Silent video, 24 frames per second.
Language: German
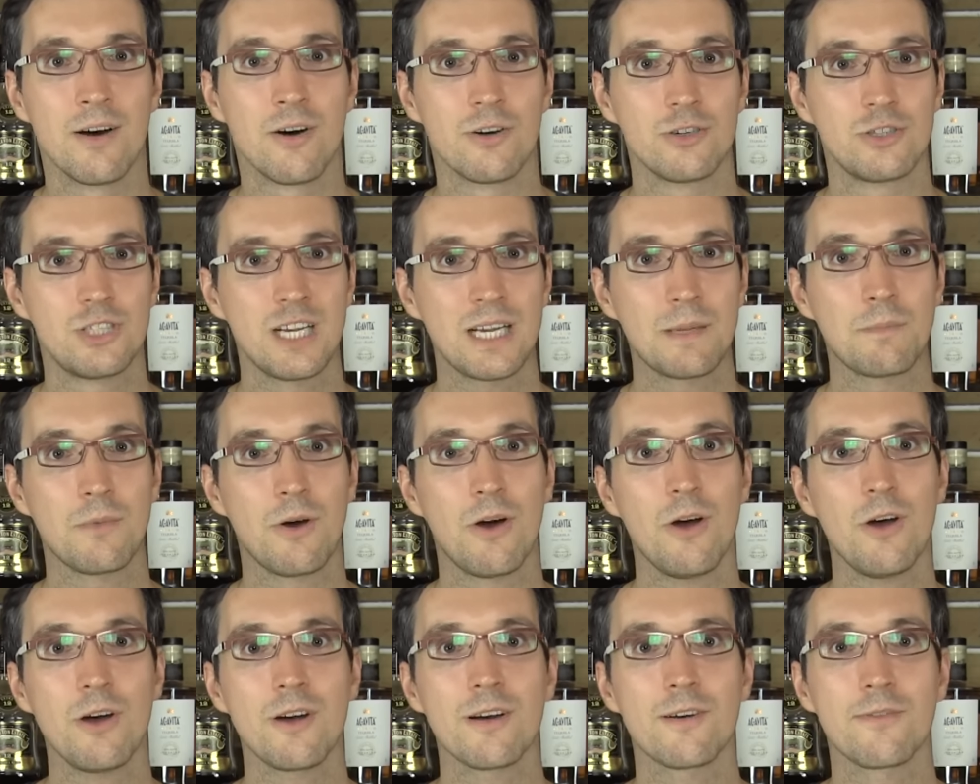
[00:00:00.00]
Und schickt
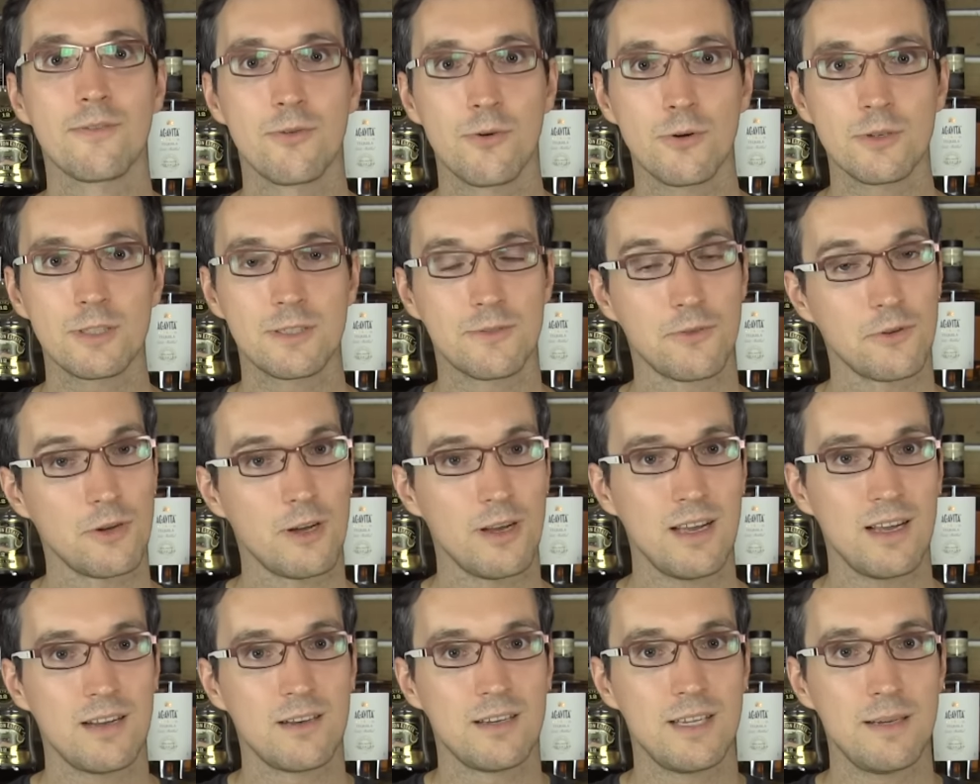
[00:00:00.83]
mir eure Fotos von
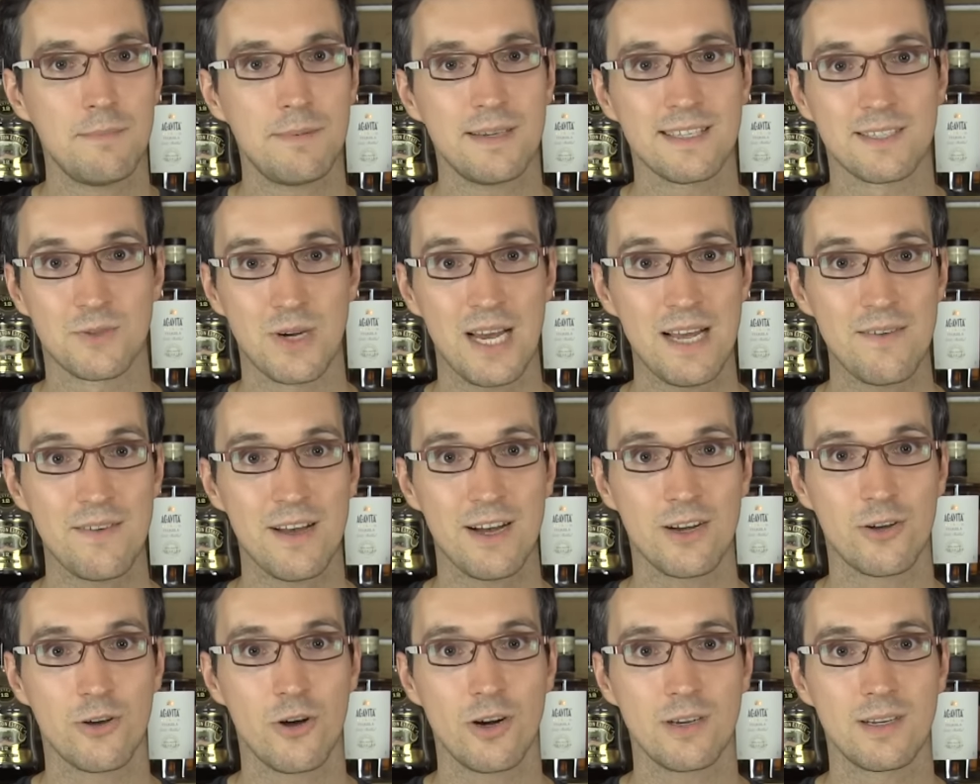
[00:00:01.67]
euren
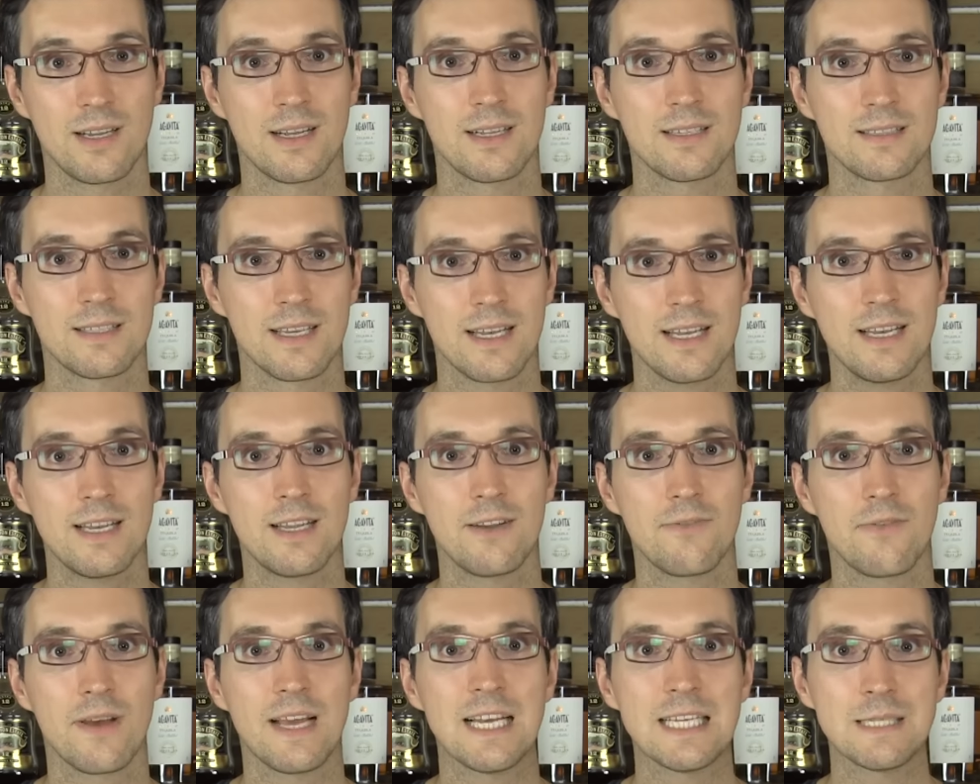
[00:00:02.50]
Lieblings-Driver-Cocktails in
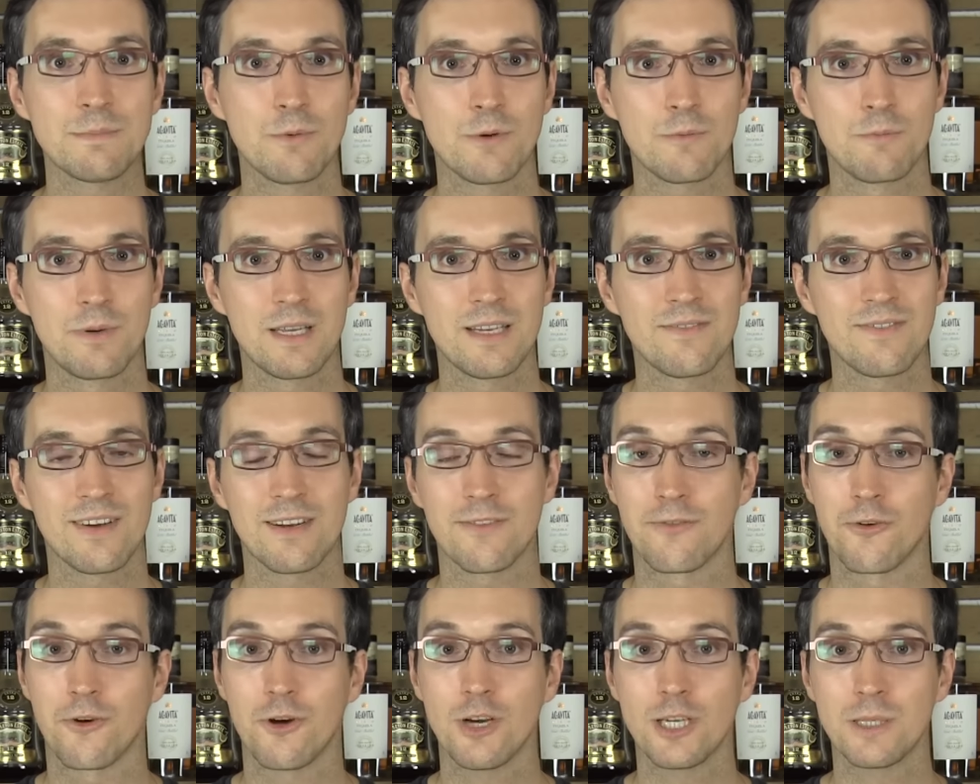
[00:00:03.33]
die
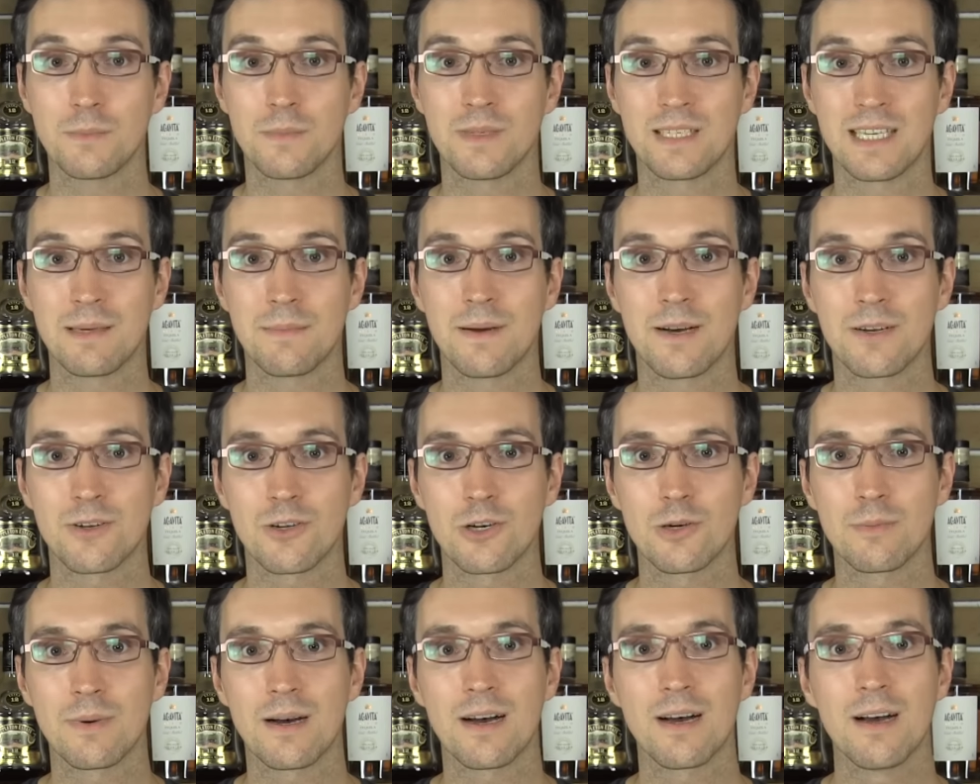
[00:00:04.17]
Facebook-Pinwand. Freue ich mich immer
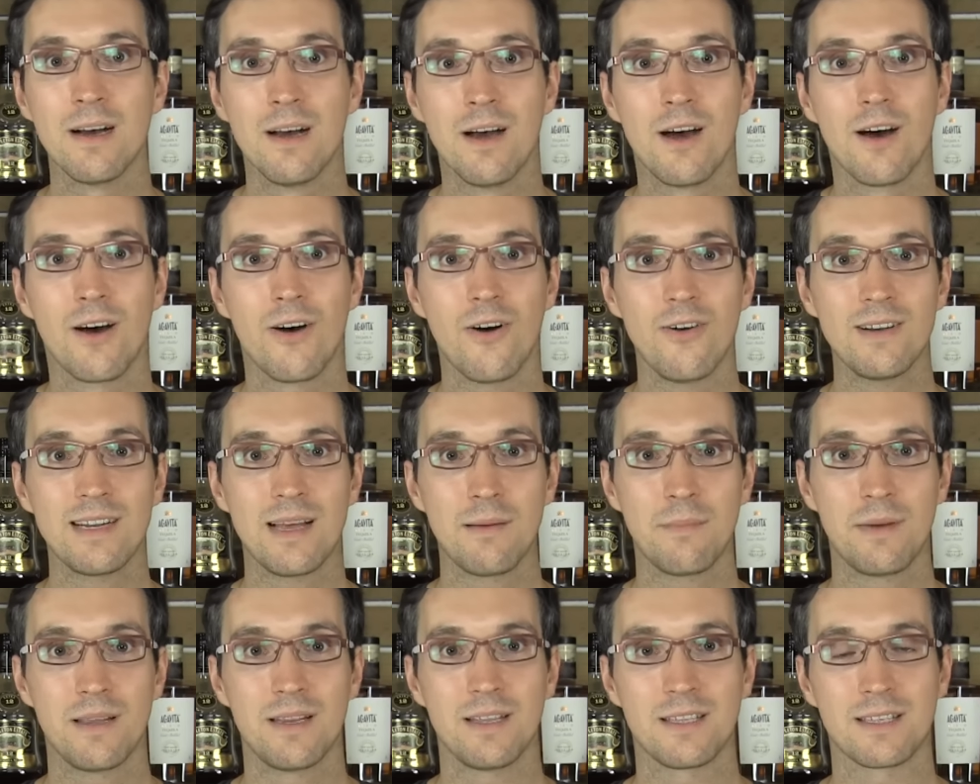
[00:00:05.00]
drüber. Und
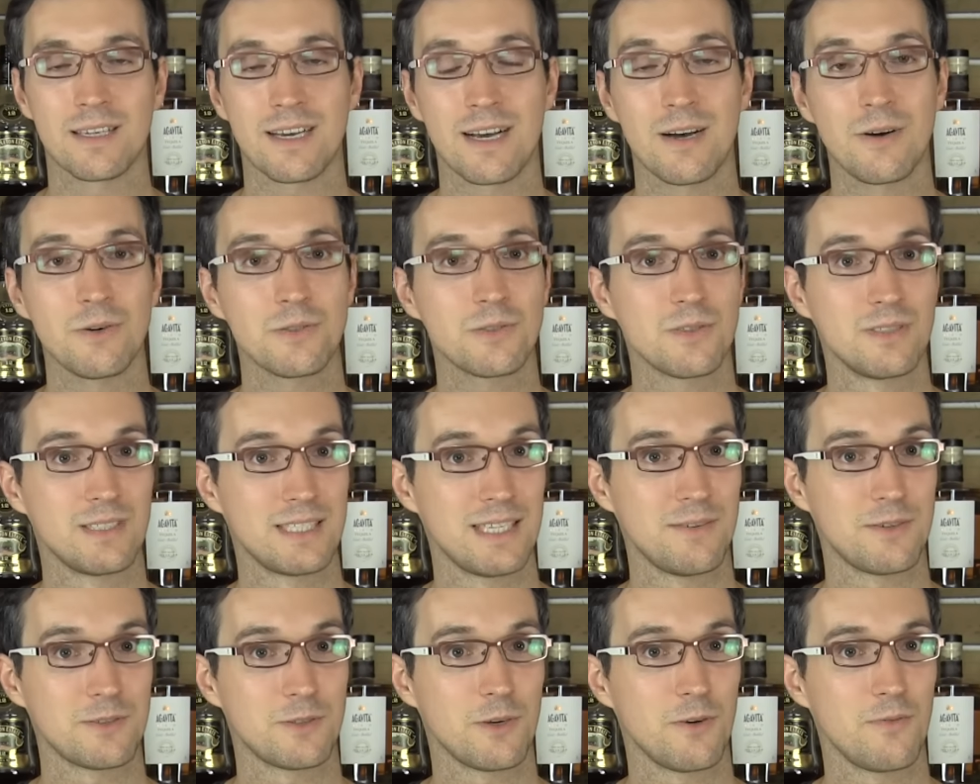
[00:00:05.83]
dann bin ich raus und
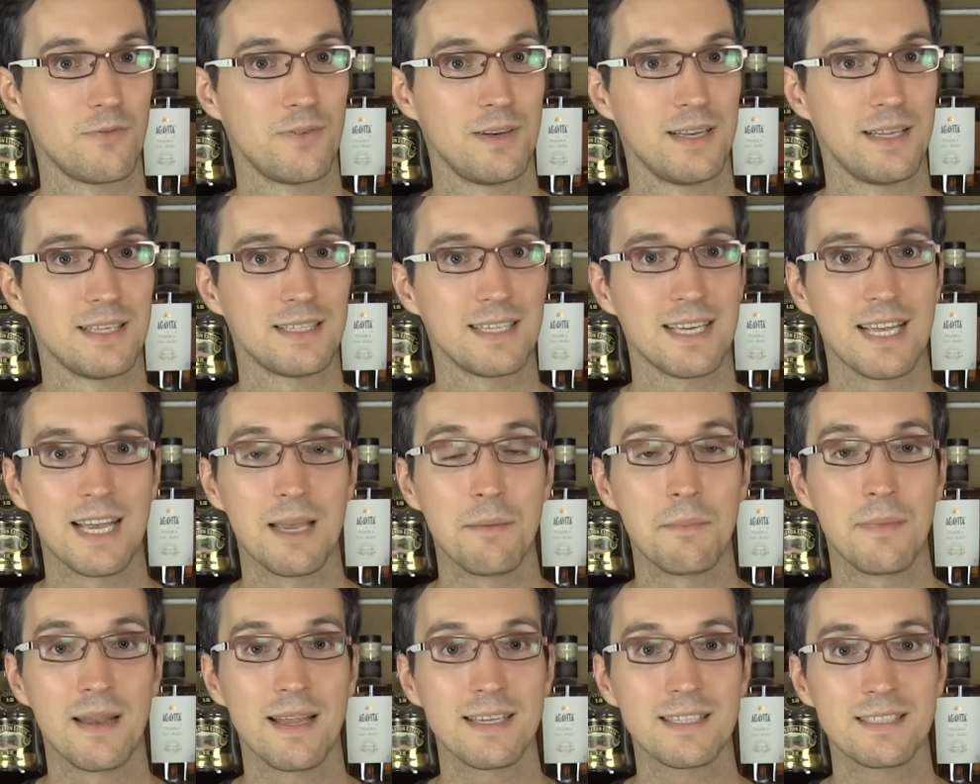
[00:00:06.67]
sehen uns hoffentlich
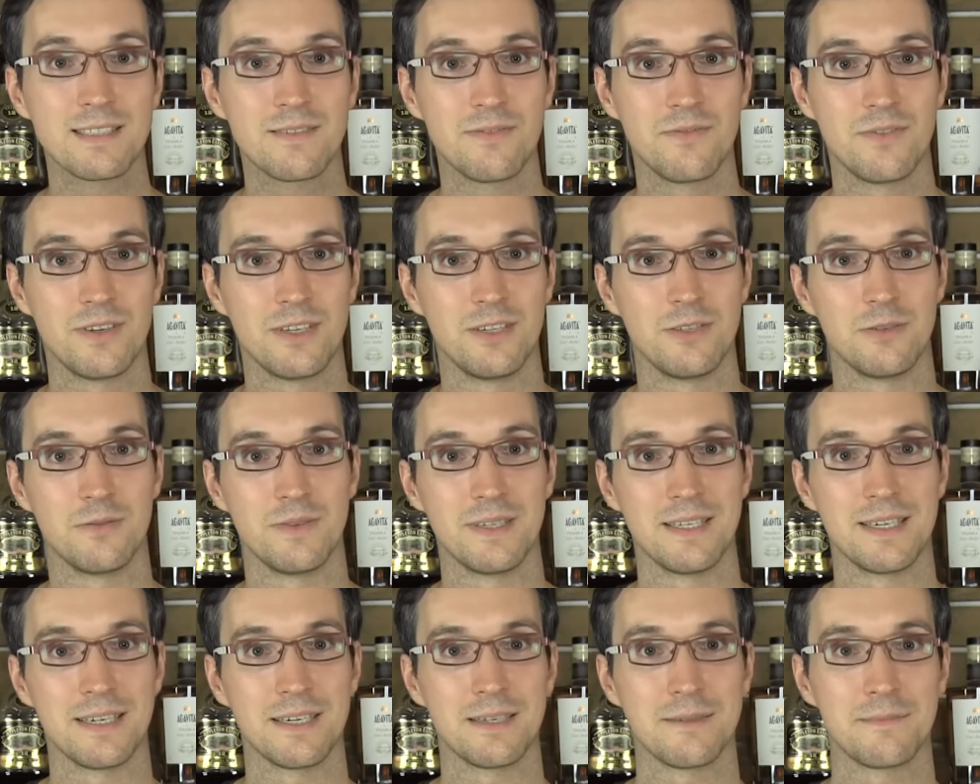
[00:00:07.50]
im nächsten Video
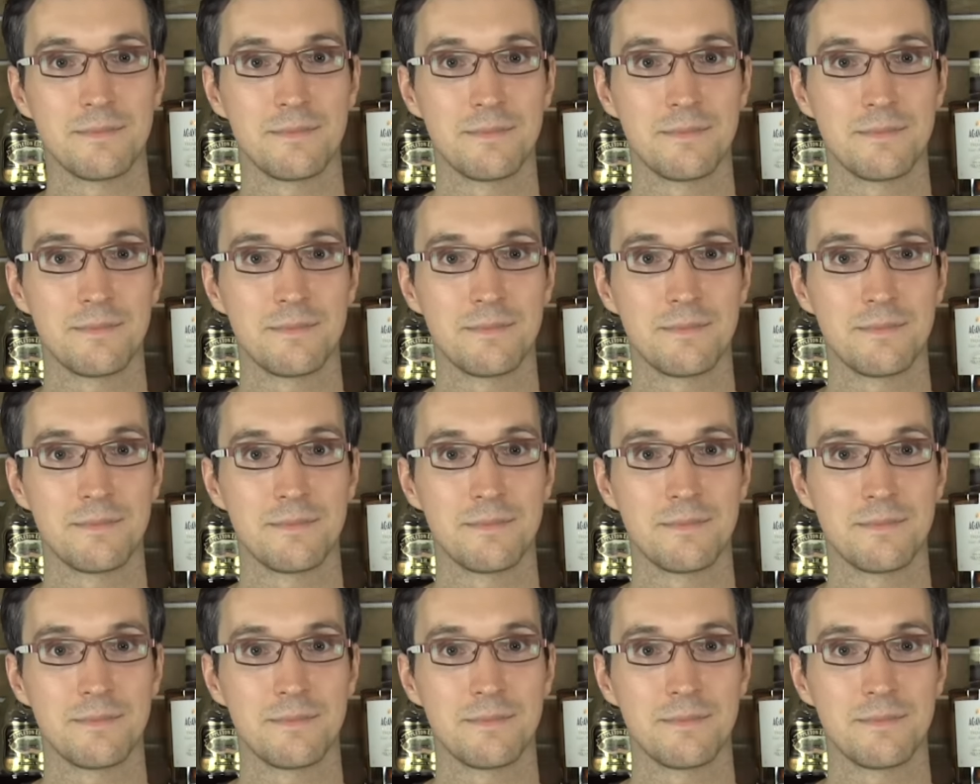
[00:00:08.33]
wieder.